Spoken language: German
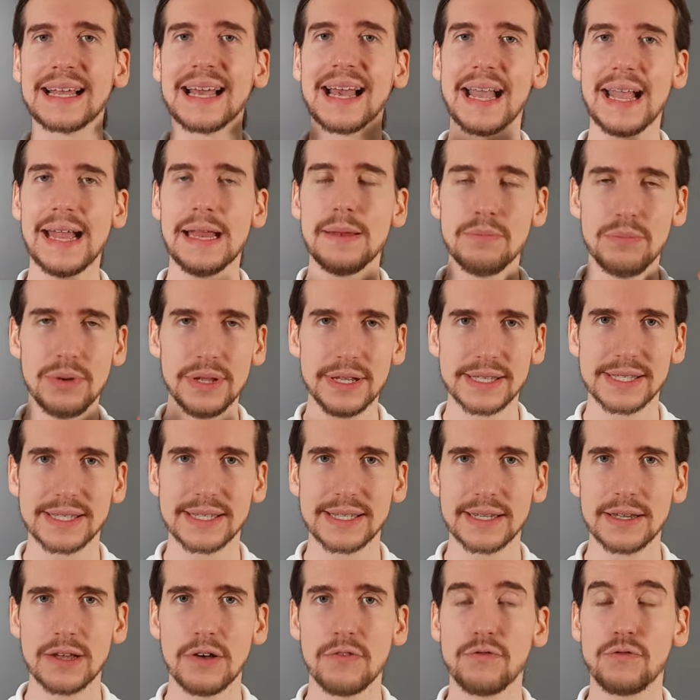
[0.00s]
grellen
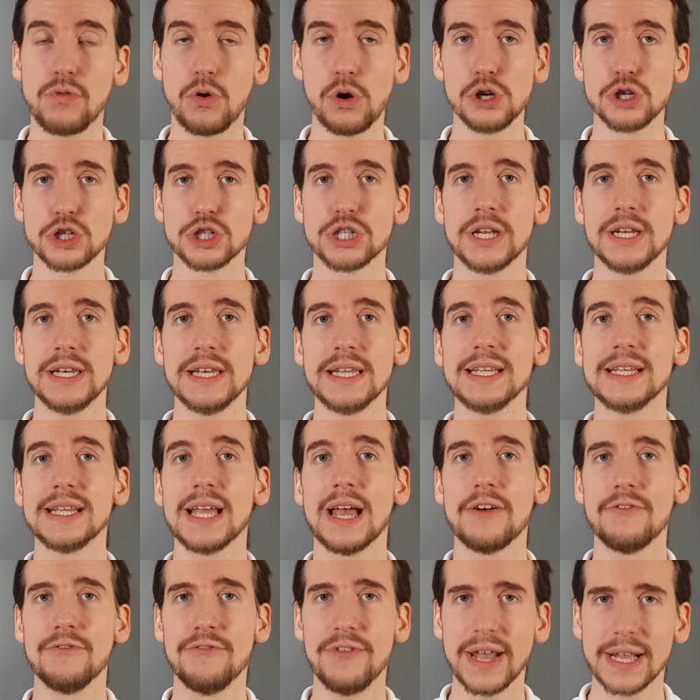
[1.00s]
Blitze vollständig
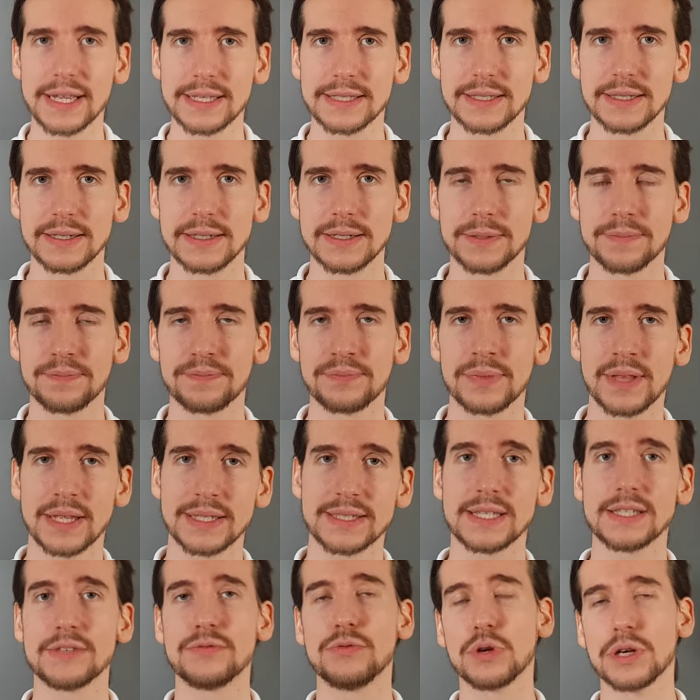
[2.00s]
weg sind.
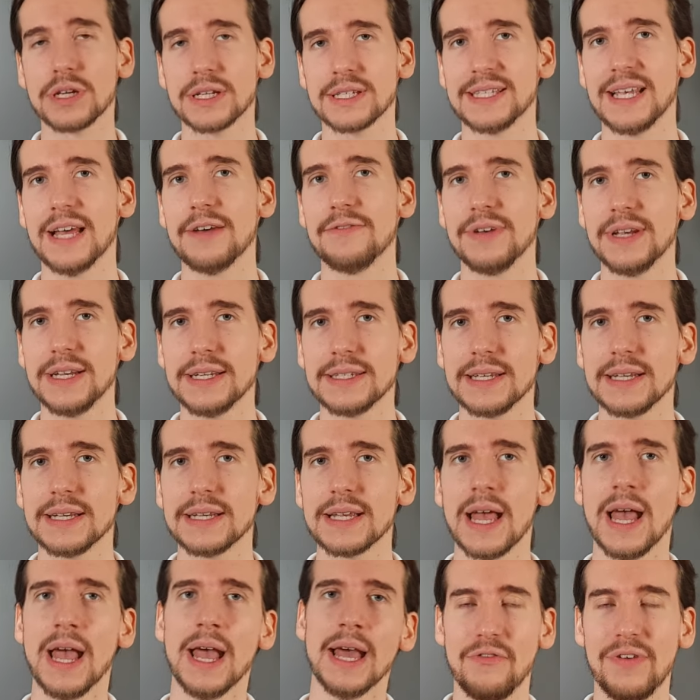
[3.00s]
Das ist wirklich sehr
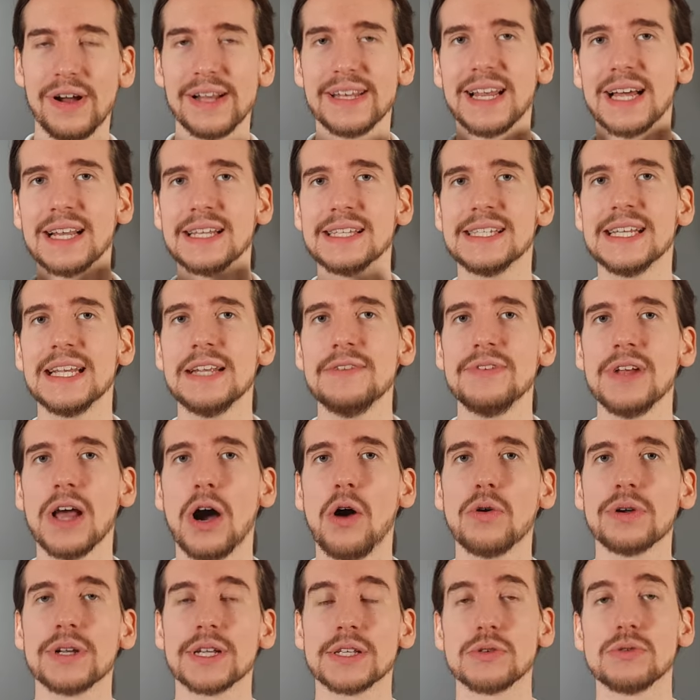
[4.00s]
wichtig, weil dann sehen wir
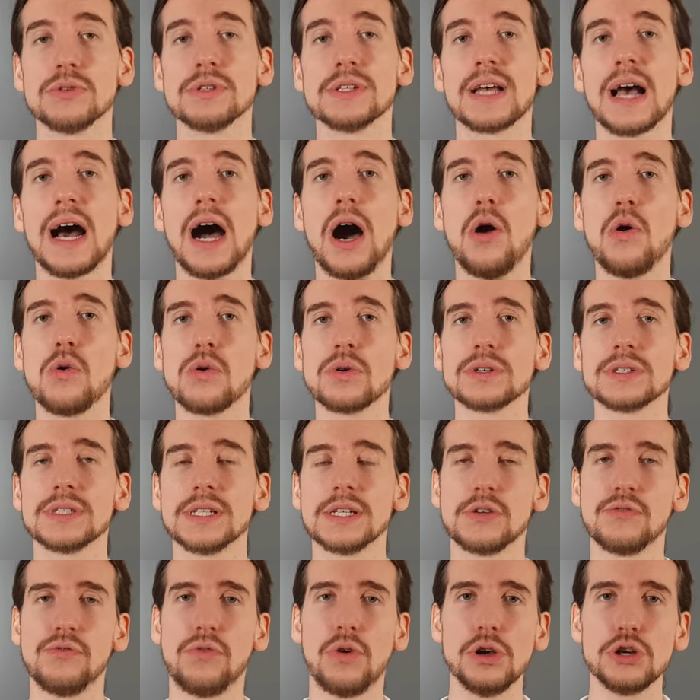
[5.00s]
auch, dass unsere Augen
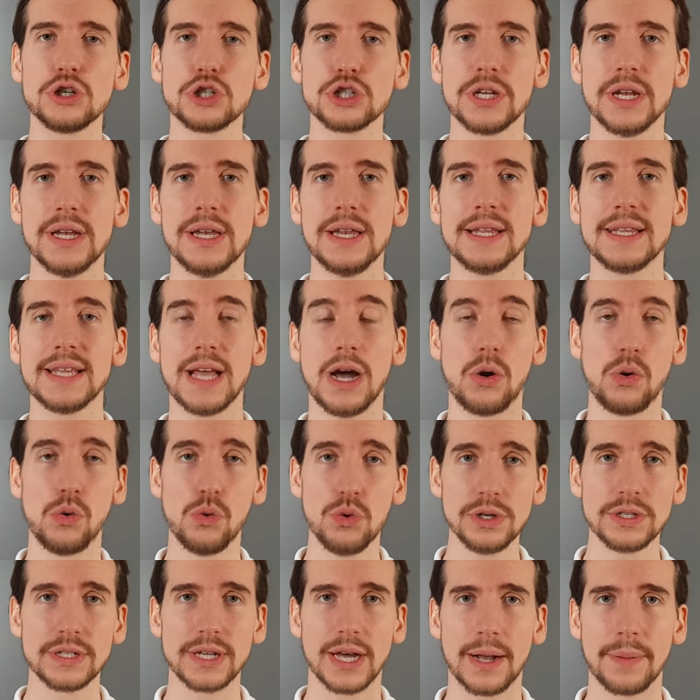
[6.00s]
sich vollständig
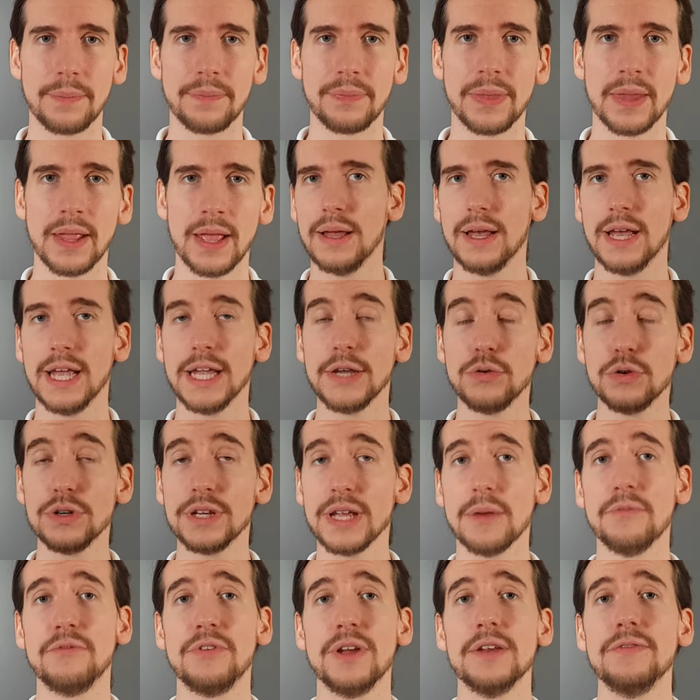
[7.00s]
erholt haben. Ich würde
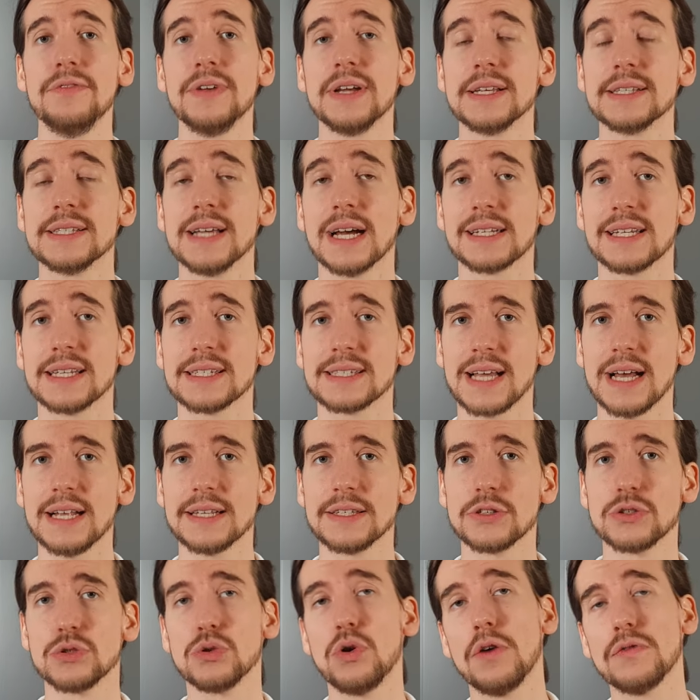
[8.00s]
dir empfehlen, wie gesagt, das
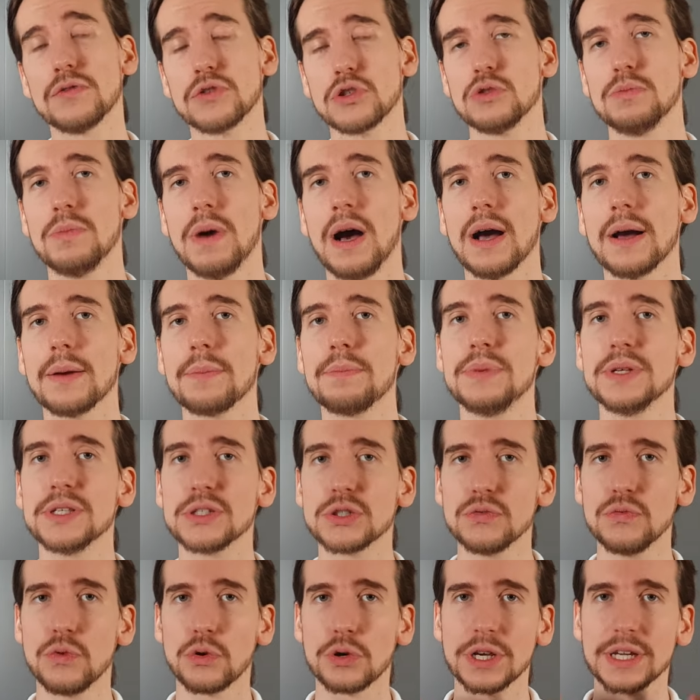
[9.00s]
Ganze so oft zu machen, bis
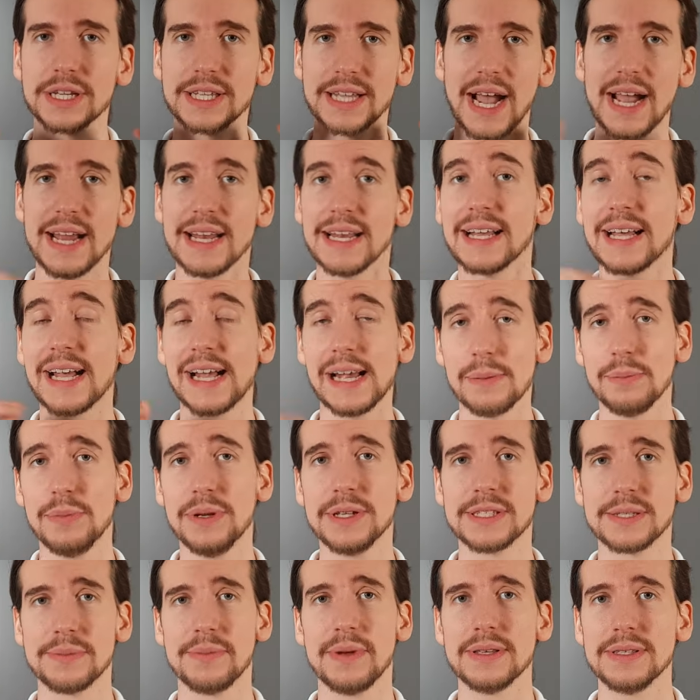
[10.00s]
du wirklich keine grellen
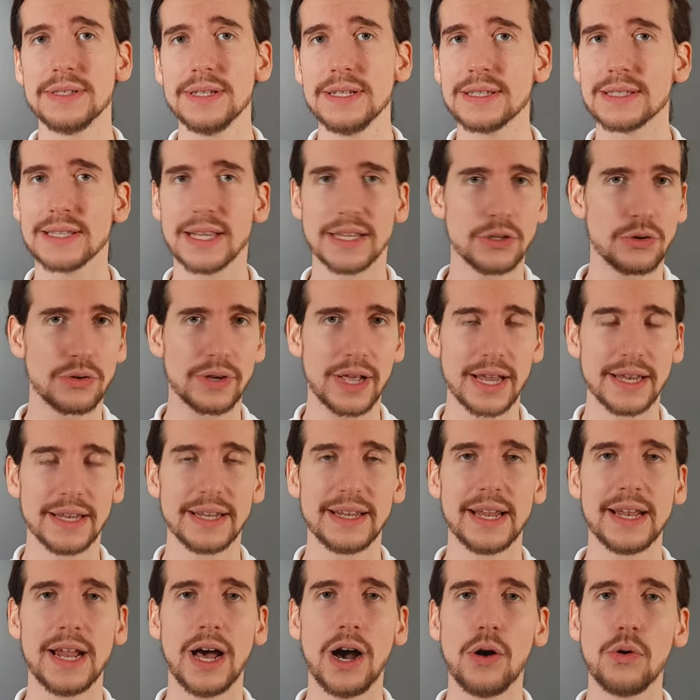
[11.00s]
Blitze mehr siehst. Lass auch gerne
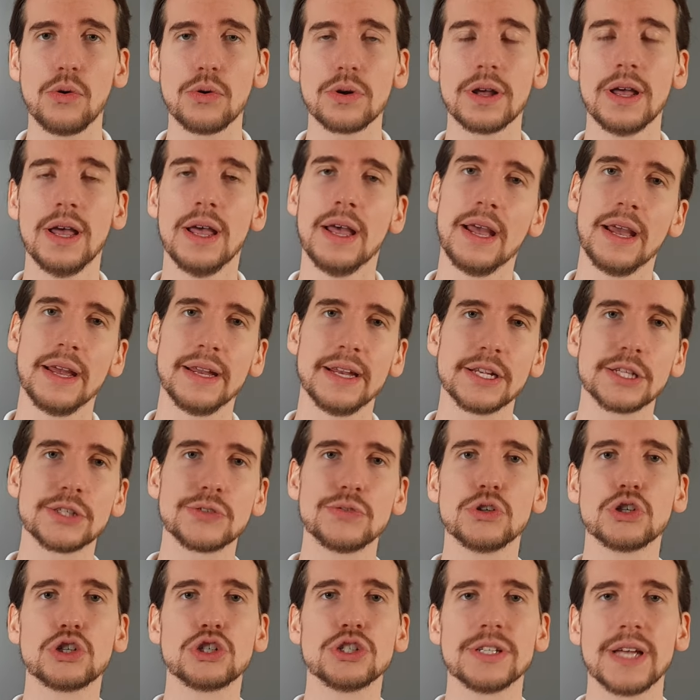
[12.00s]
deine Augen in der
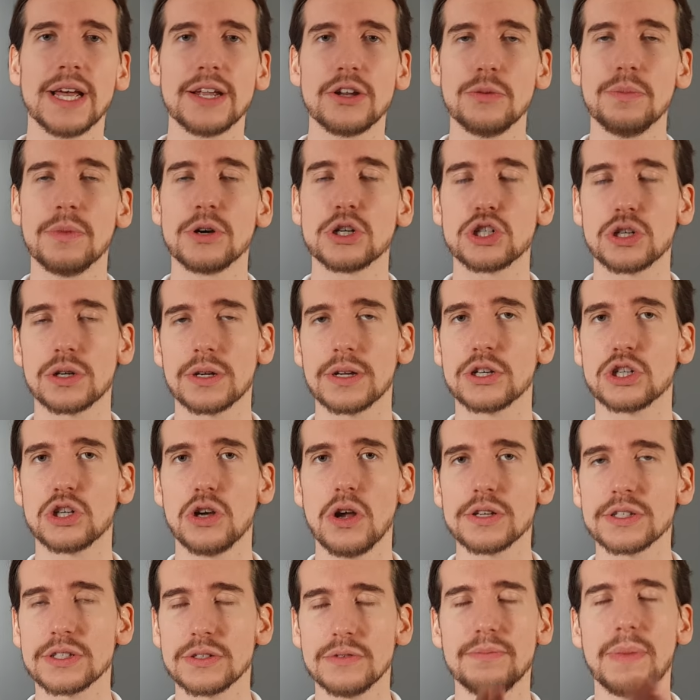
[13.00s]
Zwischenzeit immer
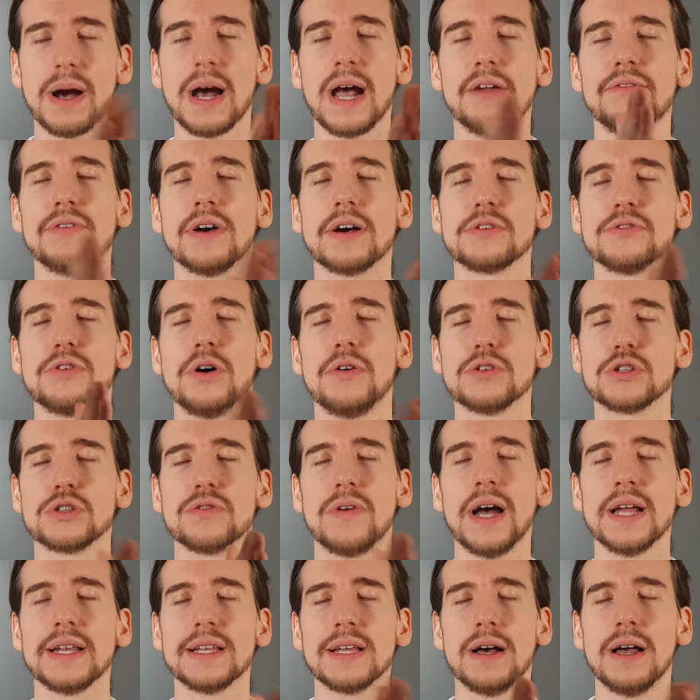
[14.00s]
geschlossen. Mach einfach so
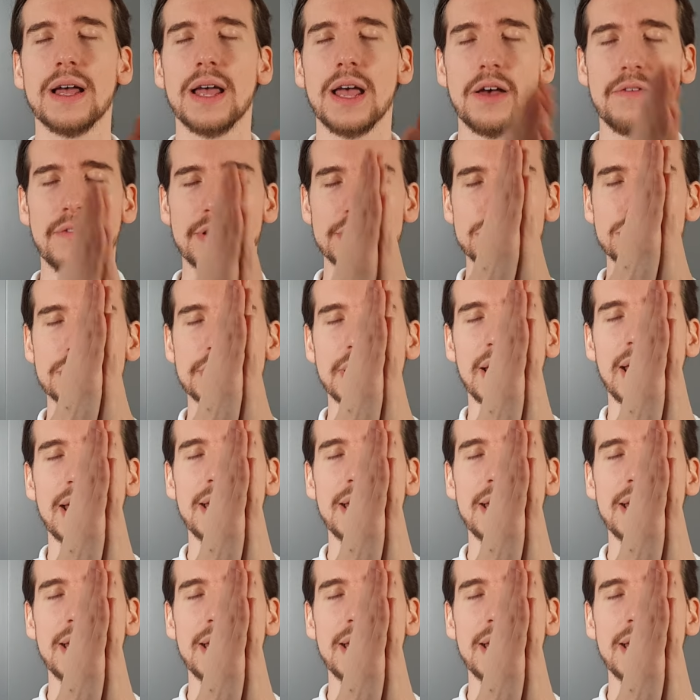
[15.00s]
weiter, versuch deine